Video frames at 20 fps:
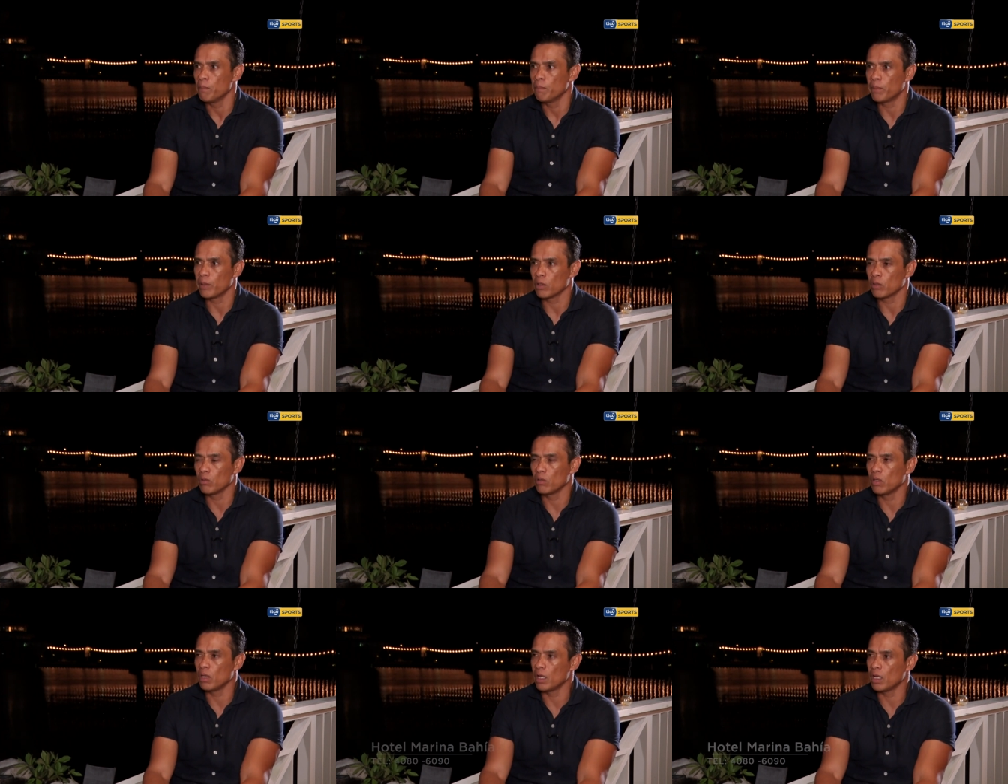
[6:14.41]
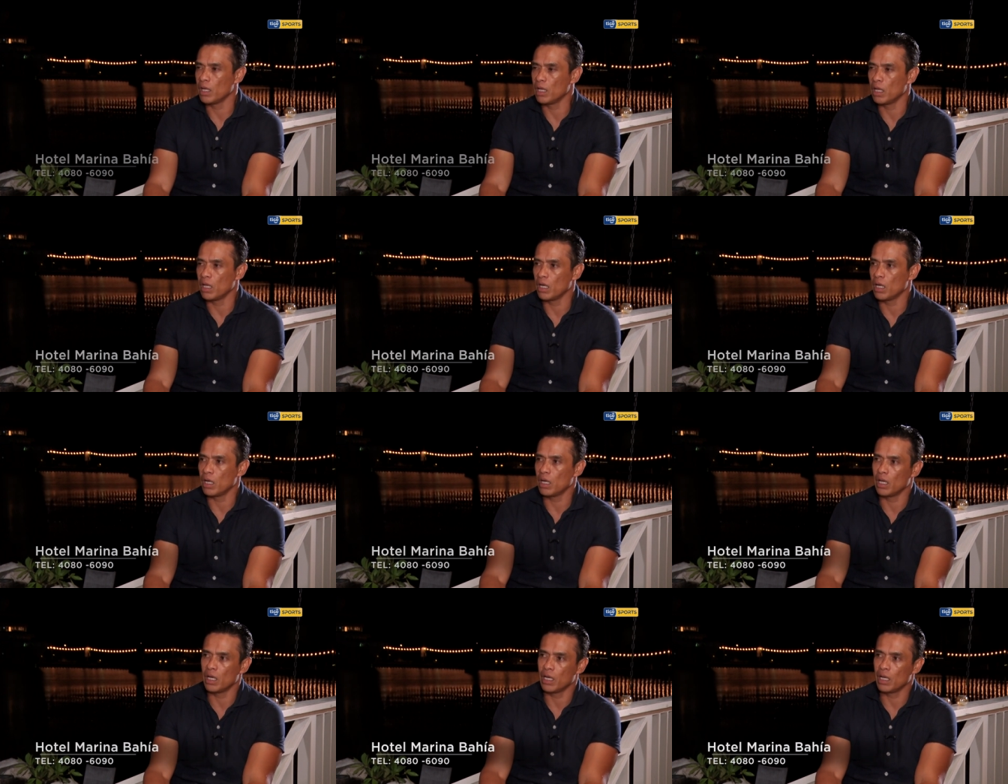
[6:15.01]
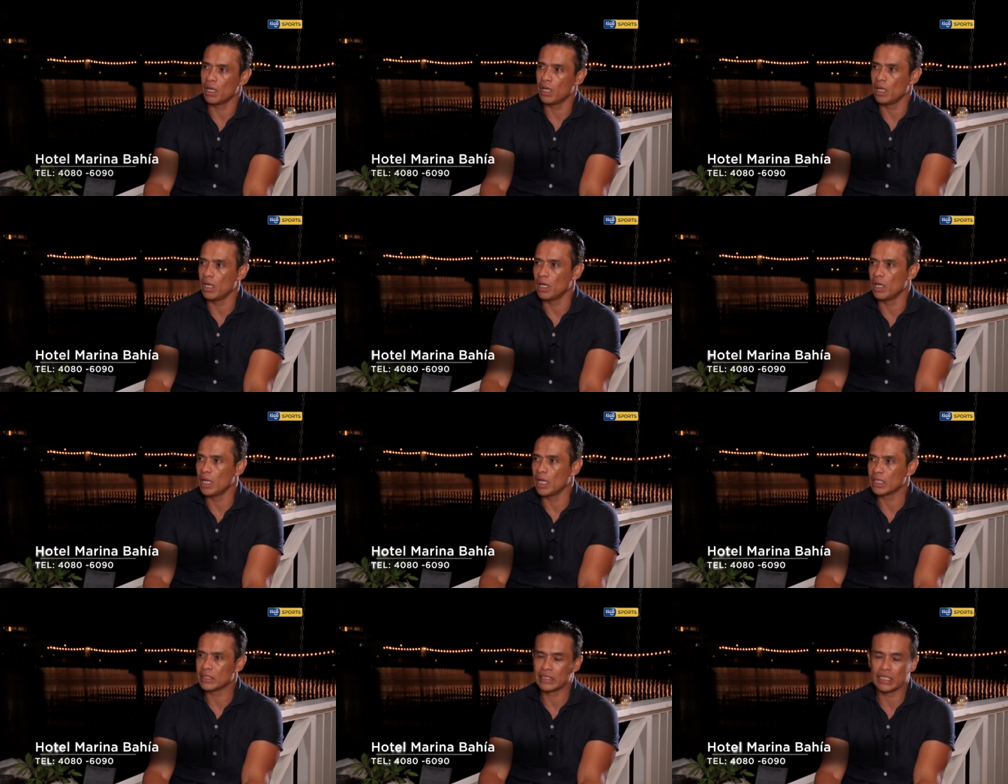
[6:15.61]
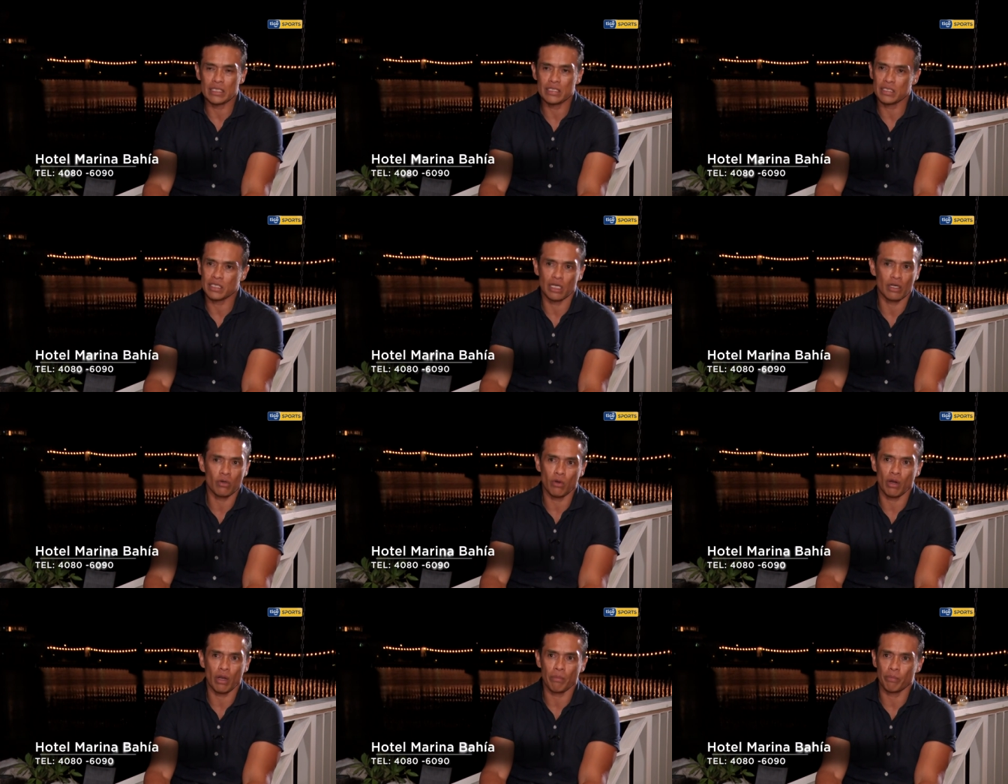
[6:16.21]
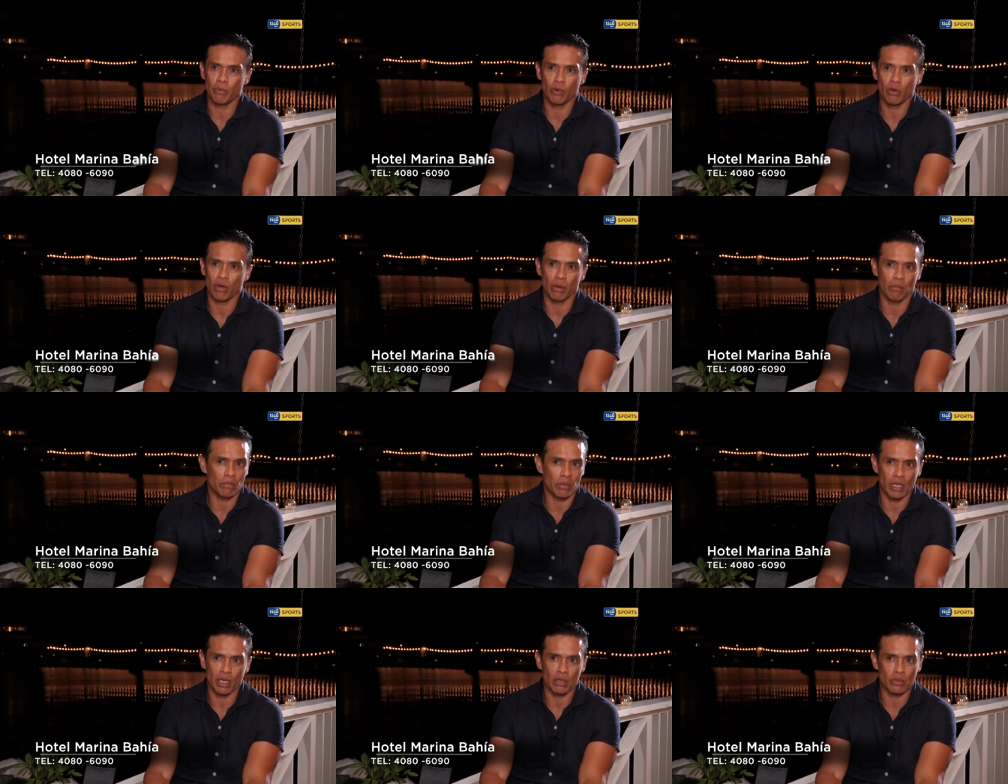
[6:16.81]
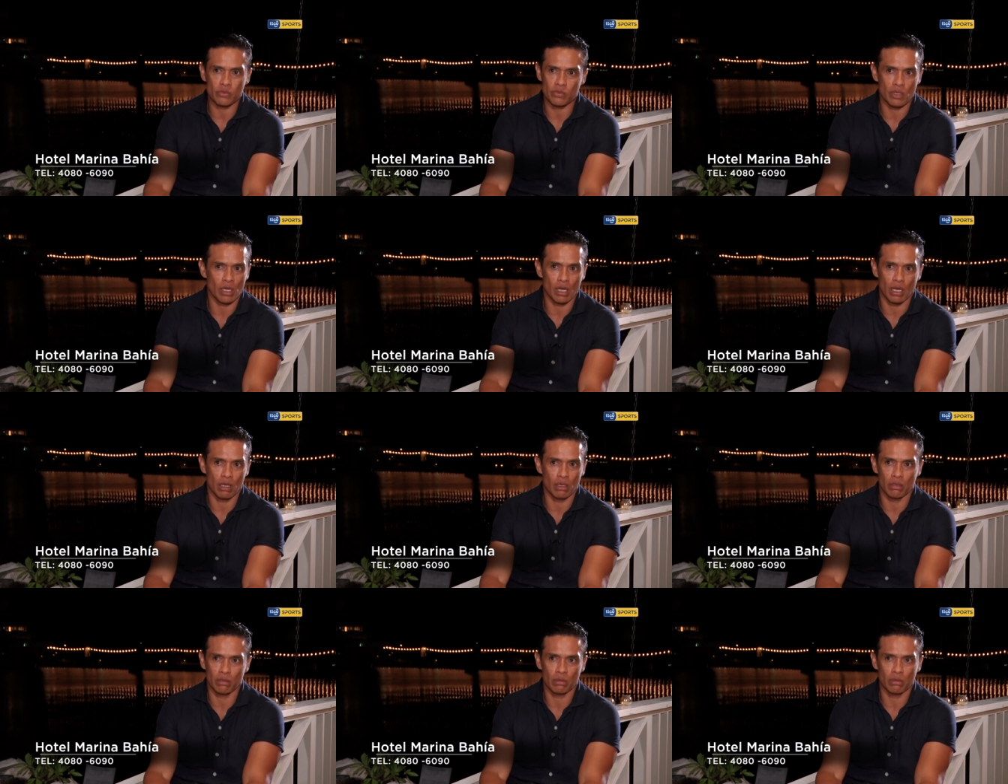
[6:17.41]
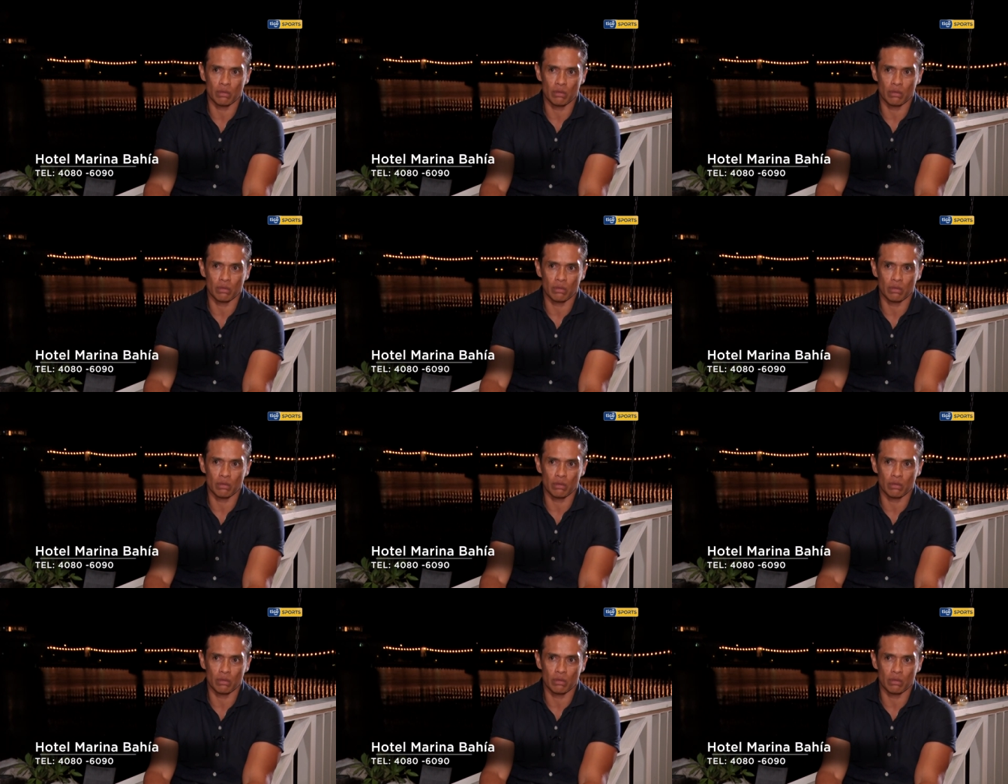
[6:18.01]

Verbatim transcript: pero la, esencia no la puedo cambiar. O sea,